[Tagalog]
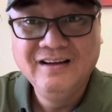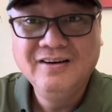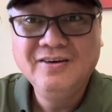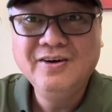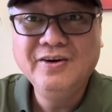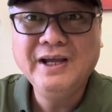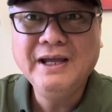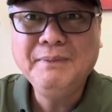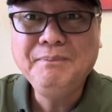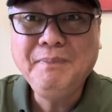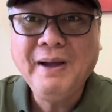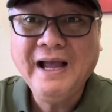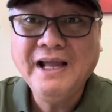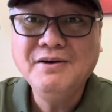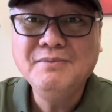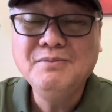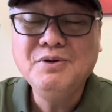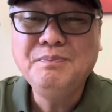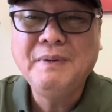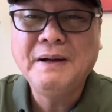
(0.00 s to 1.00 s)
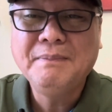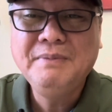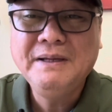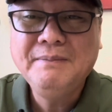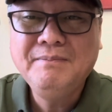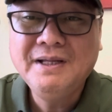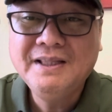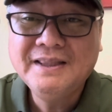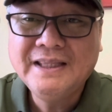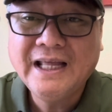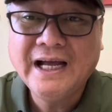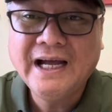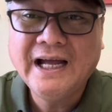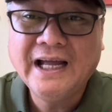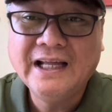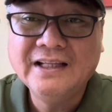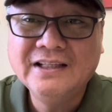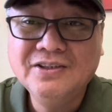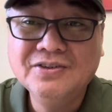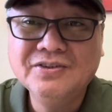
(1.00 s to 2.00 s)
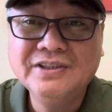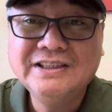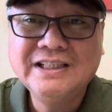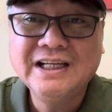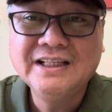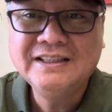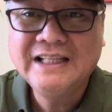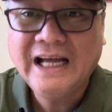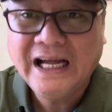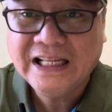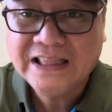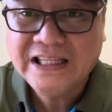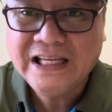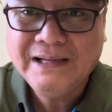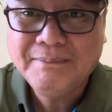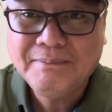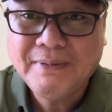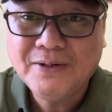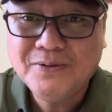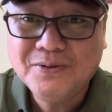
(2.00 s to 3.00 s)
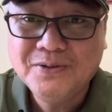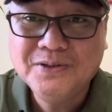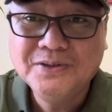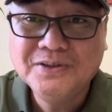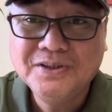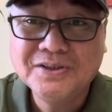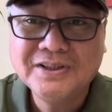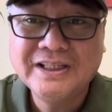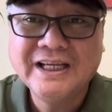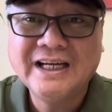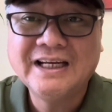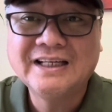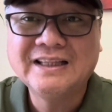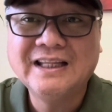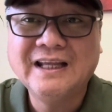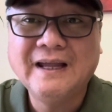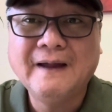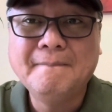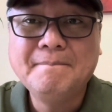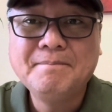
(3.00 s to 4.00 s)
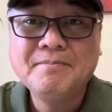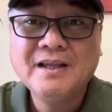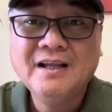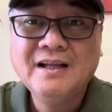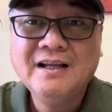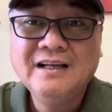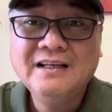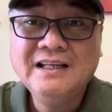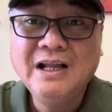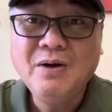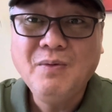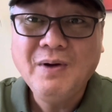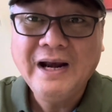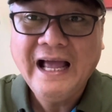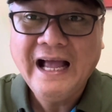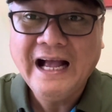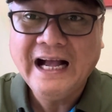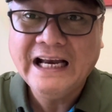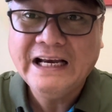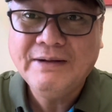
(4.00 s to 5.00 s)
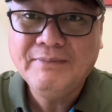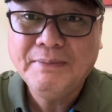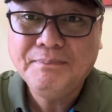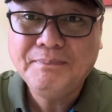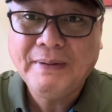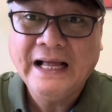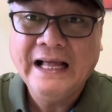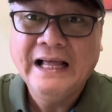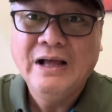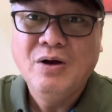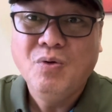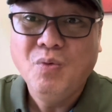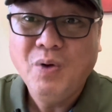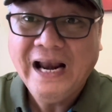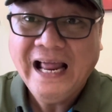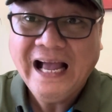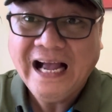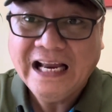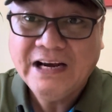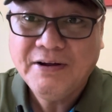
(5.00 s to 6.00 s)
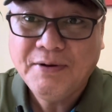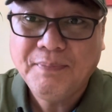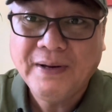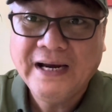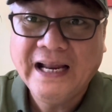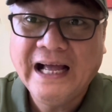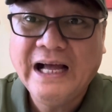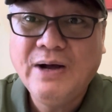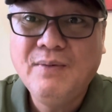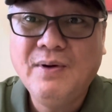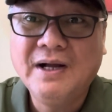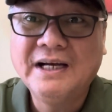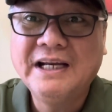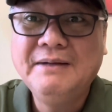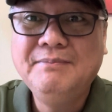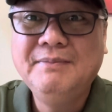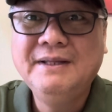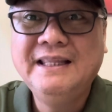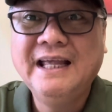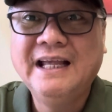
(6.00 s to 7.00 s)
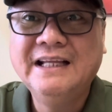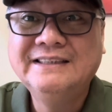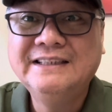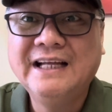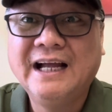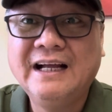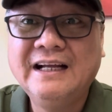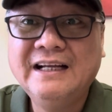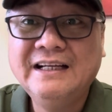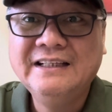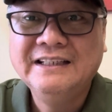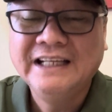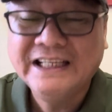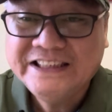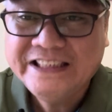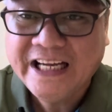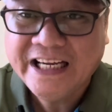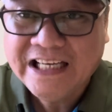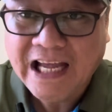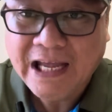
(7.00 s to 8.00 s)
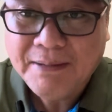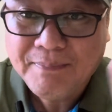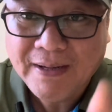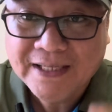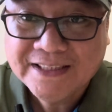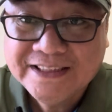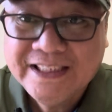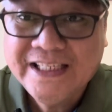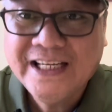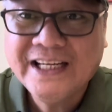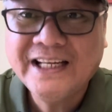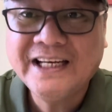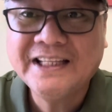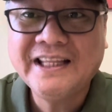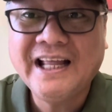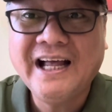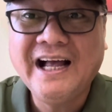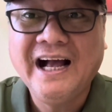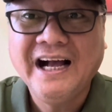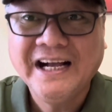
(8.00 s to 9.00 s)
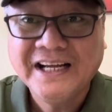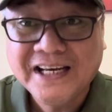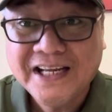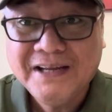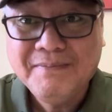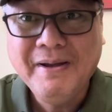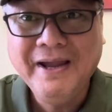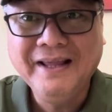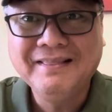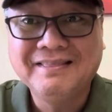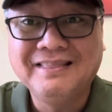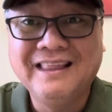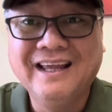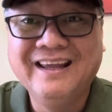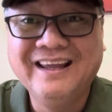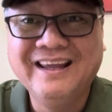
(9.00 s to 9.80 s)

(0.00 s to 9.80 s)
O, eh, paano mo pagbibintangan yung isang dating Pangulong Duterte na wala ka naman pa, wala ka naman pala hawak na ebidensya na siya ay nakipag-secret agreement.